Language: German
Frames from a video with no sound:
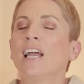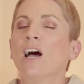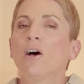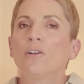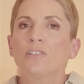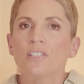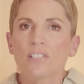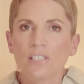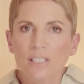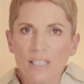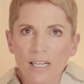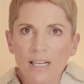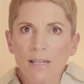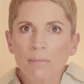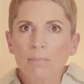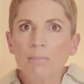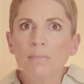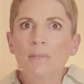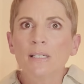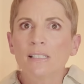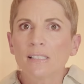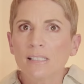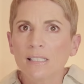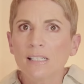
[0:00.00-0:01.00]
Die Haut sieht
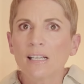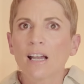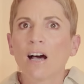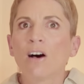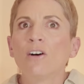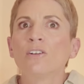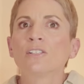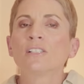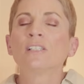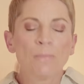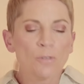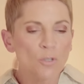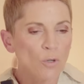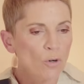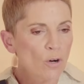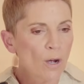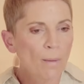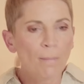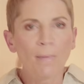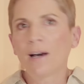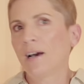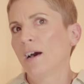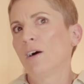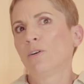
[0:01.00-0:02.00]
ebenmäßig aus. So
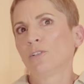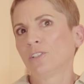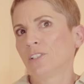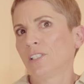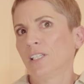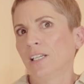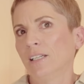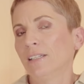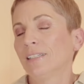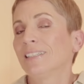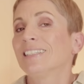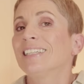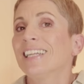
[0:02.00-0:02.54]
können wir rausgehen.